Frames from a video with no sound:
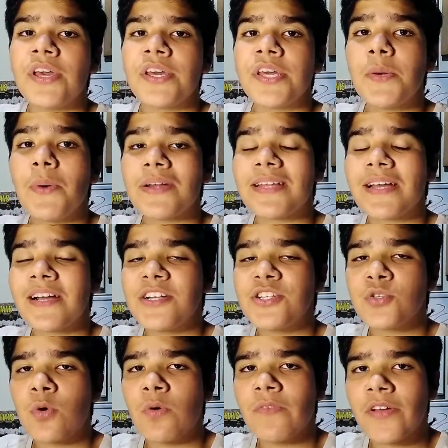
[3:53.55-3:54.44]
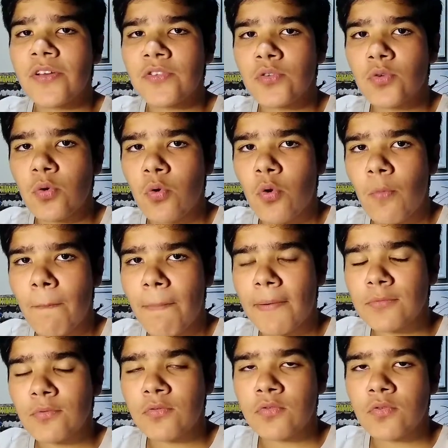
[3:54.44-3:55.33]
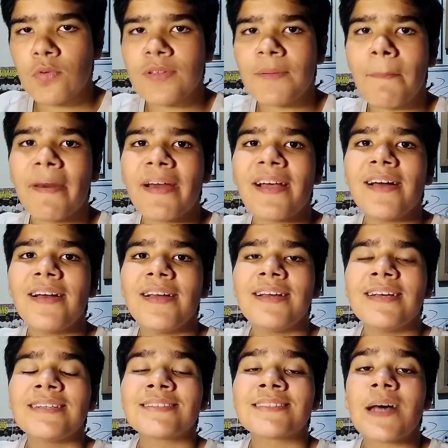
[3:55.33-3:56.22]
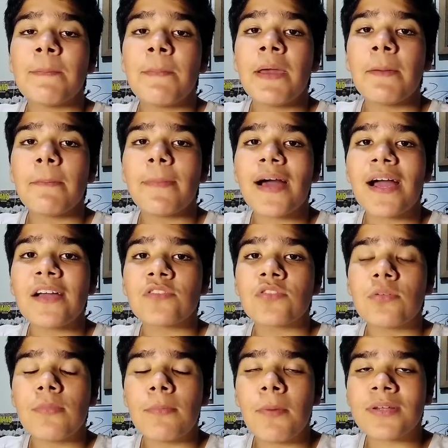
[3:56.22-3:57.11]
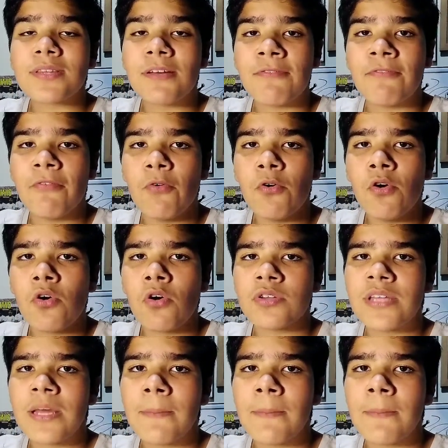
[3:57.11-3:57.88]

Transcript: que o atacante conversou com o Paulo Souza para saber mais sobre o Botafogo,